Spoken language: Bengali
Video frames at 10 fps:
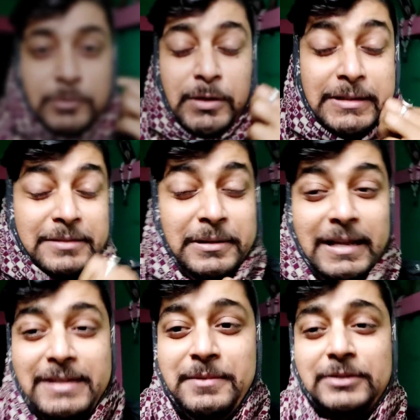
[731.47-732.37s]
তো রাত্রিবেলা
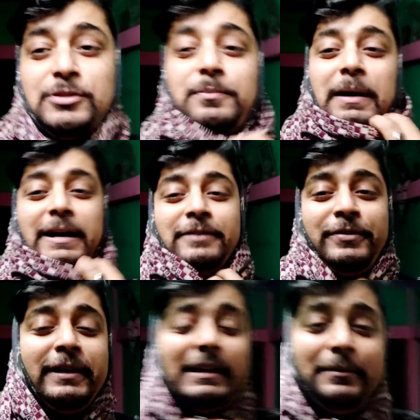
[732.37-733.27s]
এইমাত্র বাড়ি
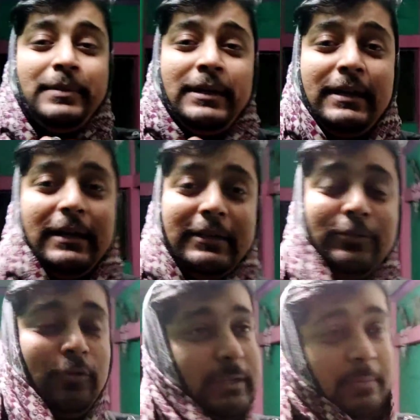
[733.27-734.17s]
ফিরলাম আর হ্যাঁ,
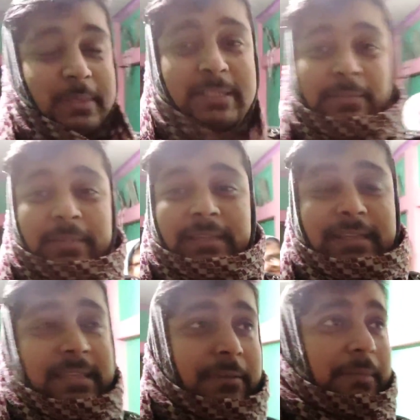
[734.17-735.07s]
নটার বেশি বেজে
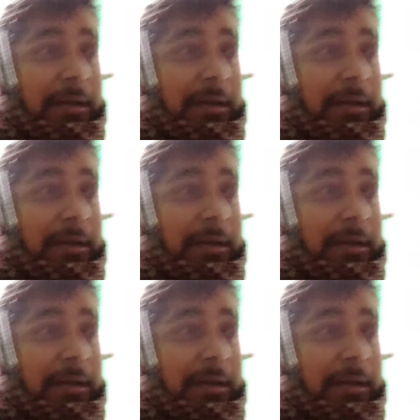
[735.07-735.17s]
গেছে